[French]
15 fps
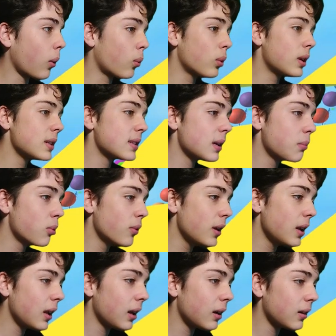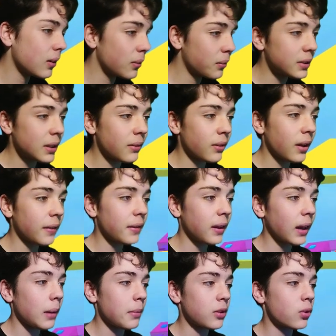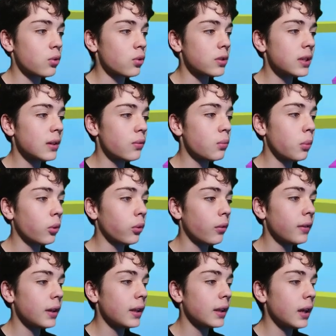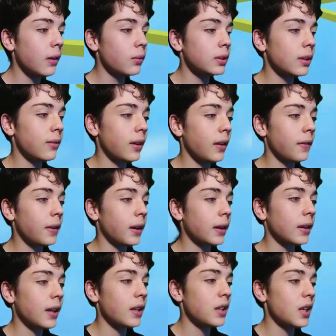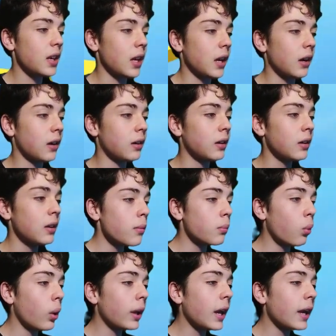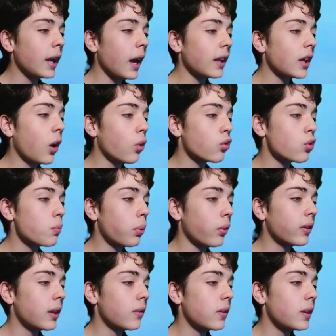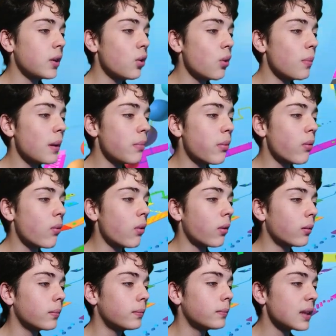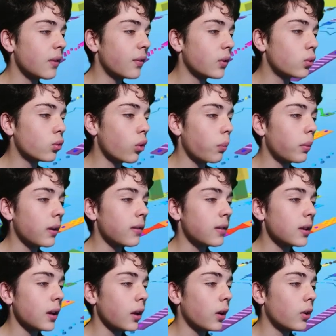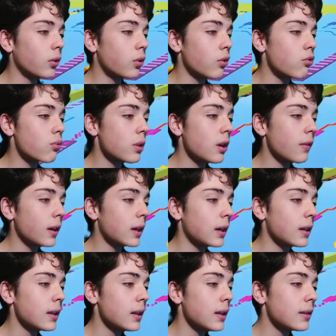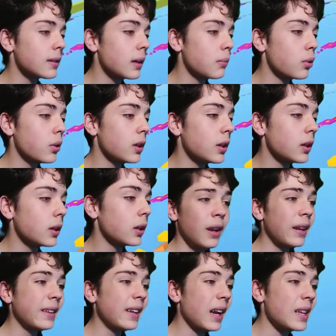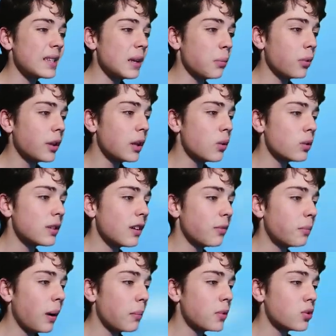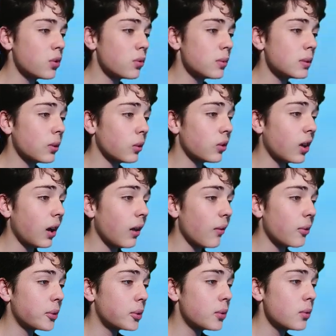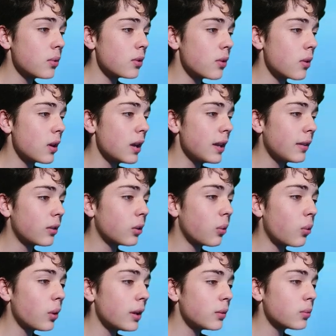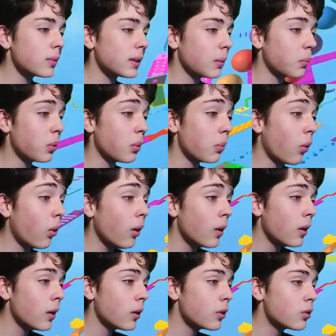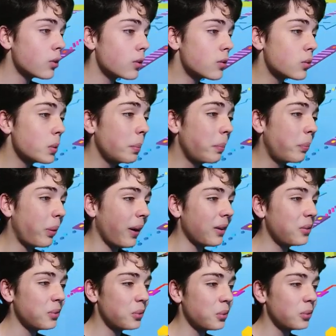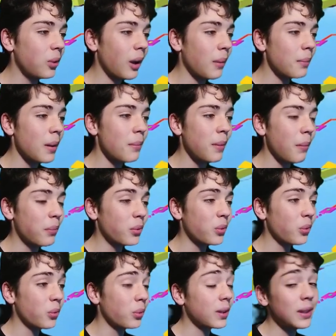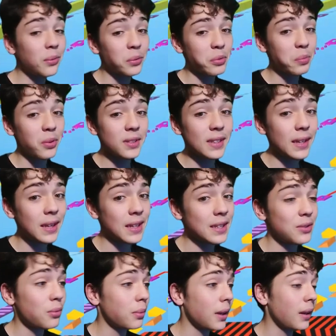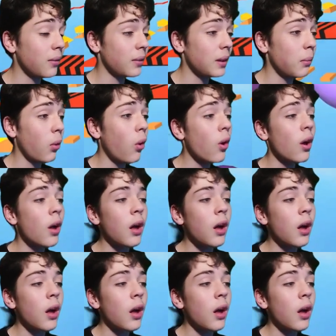Par contre, les abonnés là, euh, vous avez intérêt. Parce que je sais que vous m'entendez, les gars, vous avez intérêt de gagner. Hein. Bon, les gars, y a rien en jeu pour cette vidéo. Mais bon, ça fait toujours plaisir euh, de jouer avec les, abonnés. Les gars, les abonnés le savent pas, mais je suis en train de les troller tout simplement. Je ne suis pas du tout dans la même map qu'eux. Donc, ils vont se poser des questions, bien évidemment.